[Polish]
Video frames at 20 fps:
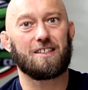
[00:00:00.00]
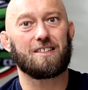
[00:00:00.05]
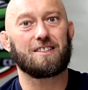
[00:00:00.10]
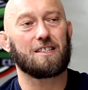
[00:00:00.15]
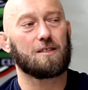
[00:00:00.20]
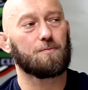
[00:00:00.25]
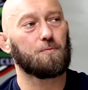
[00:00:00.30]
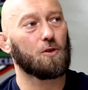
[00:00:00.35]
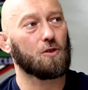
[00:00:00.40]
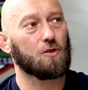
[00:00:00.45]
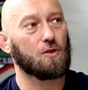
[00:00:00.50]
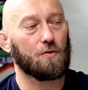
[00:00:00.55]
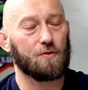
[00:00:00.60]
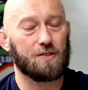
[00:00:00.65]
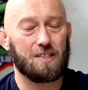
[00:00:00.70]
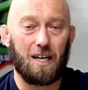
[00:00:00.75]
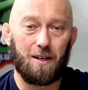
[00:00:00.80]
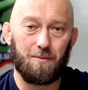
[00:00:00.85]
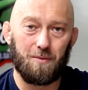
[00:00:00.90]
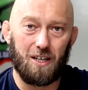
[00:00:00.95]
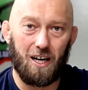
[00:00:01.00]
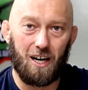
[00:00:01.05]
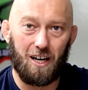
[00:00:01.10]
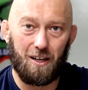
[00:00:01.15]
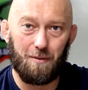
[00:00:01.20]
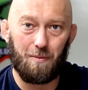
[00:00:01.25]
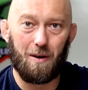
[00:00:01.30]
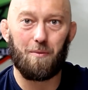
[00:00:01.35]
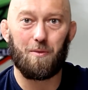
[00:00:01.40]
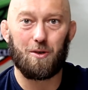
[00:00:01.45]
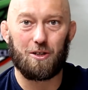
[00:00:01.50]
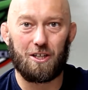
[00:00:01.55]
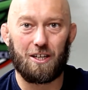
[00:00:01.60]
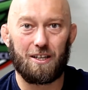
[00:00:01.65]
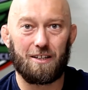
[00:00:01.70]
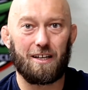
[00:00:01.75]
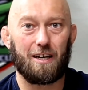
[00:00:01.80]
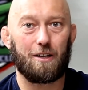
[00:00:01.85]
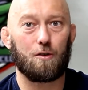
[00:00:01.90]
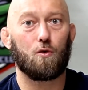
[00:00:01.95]
ze sportowcami, ale mamy
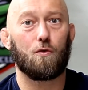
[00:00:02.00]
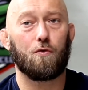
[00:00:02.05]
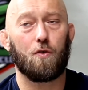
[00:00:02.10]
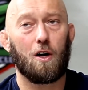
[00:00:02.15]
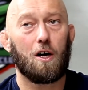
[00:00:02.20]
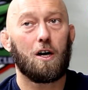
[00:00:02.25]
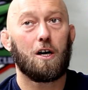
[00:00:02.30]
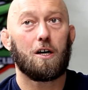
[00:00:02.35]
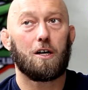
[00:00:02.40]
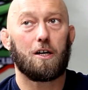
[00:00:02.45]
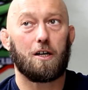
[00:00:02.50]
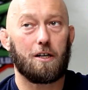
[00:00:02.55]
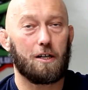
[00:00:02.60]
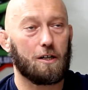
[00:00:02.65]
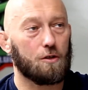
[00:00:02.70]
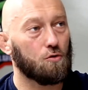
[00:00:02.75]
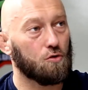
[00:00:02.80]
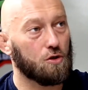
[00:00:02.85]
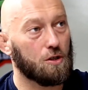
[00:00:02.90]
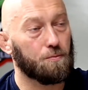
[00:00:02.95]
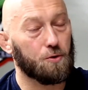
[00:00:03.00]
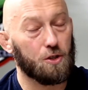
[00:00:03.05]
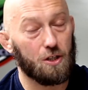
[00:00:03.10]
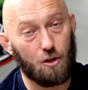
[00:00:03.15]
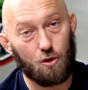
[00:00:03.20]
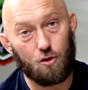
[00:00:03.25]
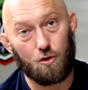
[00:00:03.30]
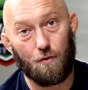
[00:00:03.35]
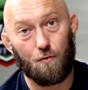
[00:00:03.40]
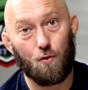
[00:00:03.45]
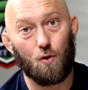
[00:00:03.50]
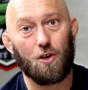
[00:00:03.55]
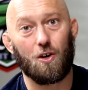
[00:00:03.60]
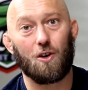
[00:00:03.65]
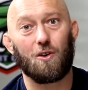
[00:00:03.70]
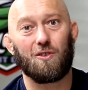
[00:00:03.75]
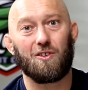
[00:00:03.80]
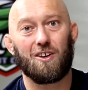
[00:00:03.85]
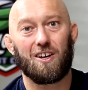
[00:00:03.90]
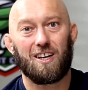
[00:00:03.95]
trenerów, E, którzy
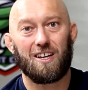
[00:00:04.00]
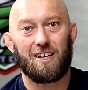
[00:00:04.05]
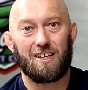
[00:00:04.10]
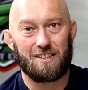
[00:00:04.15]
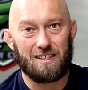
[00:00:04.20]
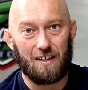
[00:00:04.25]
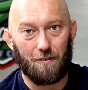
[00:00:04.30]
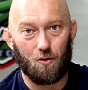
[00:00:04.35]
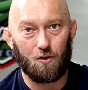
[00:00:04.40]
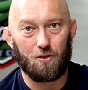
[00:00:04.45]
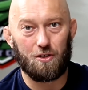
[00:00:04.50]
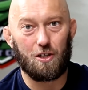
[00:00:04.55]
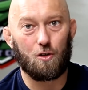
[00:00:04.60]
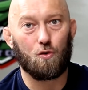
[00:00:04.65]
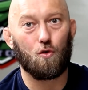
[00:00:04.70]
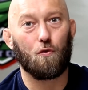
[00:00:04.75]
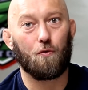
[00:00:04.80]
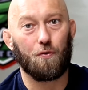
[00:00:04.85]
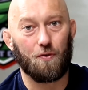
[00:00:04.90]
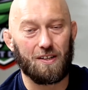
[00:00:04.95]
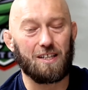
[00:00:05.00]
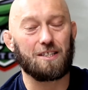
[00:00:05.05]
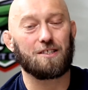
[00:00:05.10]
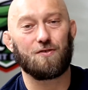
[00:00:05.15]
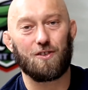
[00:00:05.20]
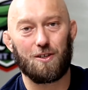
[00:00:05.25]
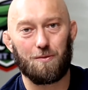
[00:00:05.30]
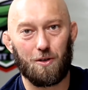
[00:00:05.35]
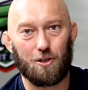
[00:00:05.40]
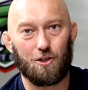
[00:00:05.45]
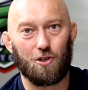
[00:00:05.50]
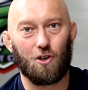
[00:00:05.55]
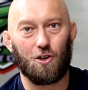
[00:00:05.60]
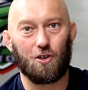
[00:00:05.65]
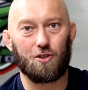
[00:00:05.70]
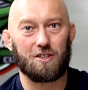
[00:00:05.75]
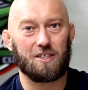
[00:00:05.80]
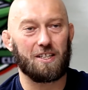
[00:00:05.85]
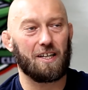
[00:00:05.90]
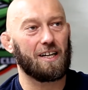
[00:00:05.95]
przygotowują zawodników, nazwijmy to
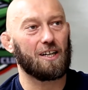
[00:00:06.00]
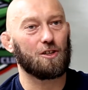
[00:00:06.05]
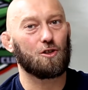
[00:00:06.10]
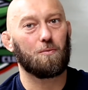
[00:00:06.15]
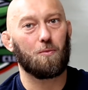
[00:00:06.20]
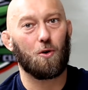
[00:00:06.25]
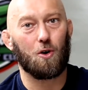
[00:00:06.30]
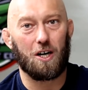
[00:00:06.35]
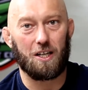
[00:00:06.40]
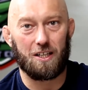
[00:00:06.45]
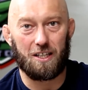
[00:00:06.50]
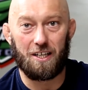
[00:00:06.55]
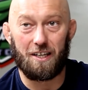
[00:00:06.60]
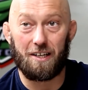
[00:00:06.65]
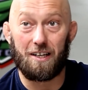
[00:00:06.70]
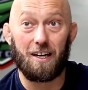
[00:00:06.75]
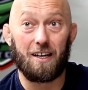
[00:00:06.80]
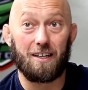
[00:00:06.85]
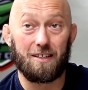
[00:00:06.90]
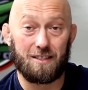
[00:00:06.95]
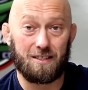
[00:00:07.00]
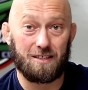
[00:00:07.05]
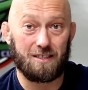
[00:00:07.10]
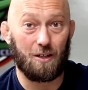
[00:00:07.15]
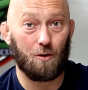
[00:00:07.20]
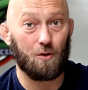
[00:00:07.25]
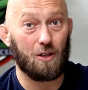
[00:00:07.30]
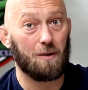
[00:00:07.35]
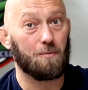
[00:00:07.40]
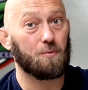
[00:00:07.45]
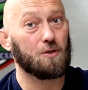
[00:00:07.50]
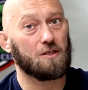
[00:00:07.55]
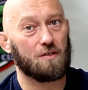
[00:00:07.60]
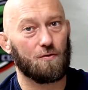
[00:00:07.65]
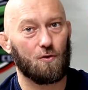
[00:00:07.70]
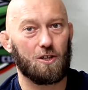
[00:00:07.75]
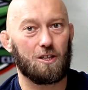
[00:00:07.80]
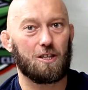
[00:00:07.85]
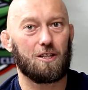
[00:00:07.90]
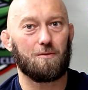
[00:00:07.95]
od zera do bohatera, z całkiem
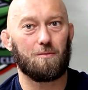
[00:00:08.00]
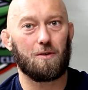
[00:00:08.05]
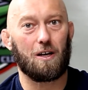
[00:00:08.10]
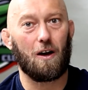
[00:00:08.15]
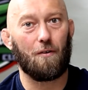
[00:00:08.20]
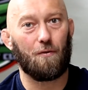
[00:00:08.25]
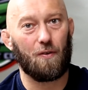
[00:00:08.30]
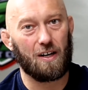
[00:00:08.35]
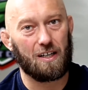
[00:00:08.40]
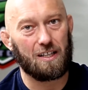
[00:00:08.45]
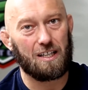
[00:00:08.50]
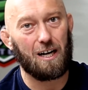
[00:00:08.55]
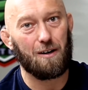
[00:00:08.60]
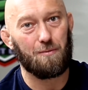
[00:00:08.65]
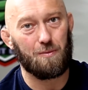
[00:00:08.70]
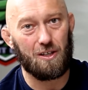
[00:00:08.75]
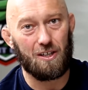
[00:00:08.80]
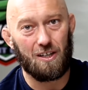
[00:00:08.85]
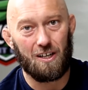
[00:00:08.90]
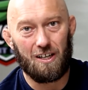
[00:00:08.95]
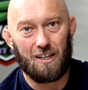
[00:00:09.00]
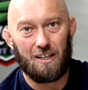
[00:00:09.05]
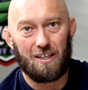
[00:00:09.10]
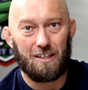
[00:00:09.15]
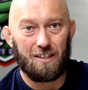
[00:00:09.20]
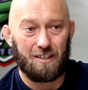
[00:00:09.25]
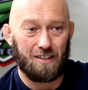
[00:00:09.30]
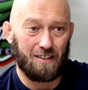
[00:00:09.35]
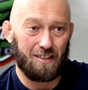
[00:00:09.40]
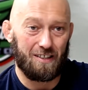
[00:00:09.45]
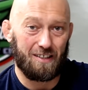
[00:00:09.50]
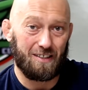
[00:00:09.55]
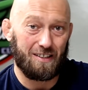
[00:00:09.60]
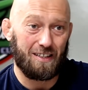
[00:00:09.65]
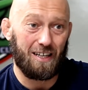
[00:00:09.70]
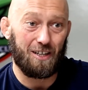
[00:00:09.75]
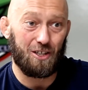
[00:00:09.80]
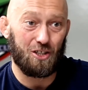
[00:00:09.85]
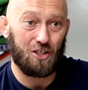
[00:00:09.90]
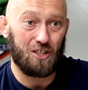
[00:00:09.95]
przyzwoitymi efektami. E,
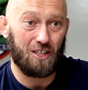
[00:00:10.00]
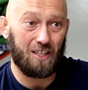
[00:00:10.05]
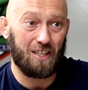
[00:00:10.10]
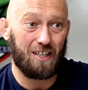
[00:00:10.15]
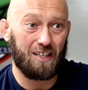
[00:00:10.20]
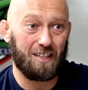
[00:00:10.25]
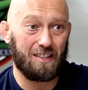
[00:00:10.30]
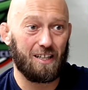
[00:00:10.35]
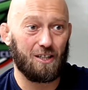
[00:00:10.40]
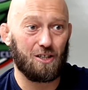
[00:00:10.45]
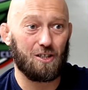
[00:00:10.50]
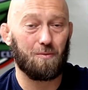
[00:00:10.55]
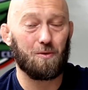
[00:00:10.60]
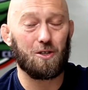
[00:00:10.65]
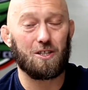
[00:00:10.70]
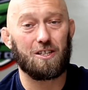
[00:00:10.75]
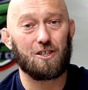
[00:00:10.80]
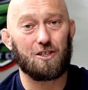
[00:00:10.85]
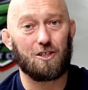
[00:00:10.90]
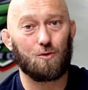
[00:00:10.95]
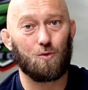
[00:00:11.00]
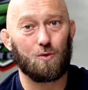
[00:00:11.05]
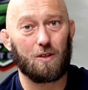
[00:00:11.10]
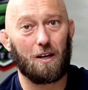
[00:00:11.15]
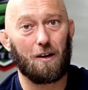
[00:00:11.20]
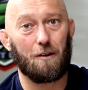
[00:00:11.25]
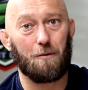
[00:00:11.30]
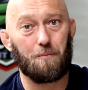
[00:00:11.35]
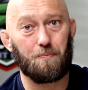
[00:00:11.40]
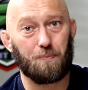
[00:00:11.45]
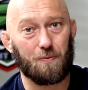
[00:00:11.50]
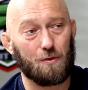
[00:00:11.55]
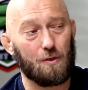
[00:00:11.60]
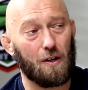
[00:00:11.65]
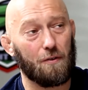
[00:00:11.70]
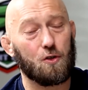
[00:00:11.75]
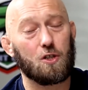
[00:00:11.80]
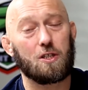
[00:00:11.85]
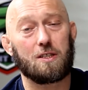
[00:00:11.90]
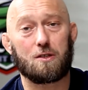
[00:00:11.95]
także, także myślę, że tutaj,
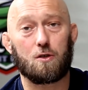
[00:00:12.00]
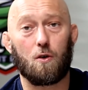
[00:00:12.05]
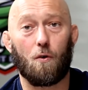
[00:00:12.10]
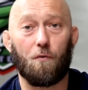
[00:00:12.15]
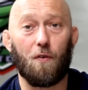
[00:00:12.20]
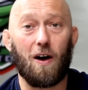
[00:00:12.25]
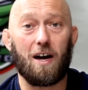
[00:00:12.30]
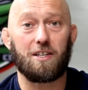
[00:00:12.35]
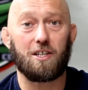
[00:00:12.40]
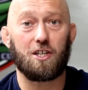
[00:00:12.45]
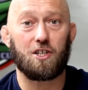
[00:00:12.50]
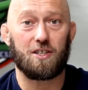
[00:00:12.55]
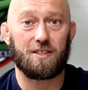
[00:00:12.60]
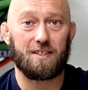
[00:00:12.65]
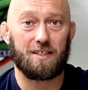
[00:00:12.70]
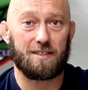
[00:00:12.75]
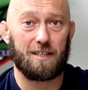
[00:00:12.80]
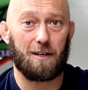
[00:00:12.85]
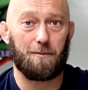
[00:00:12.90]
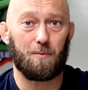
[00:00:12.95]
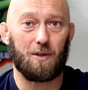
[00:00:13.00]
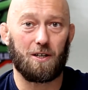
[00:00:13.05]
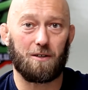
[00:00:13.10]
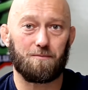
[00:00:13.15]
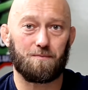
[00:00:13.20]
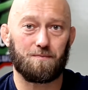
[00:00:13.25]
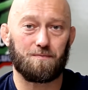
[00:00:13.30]
tutaj wszystko fajnie się zazębia.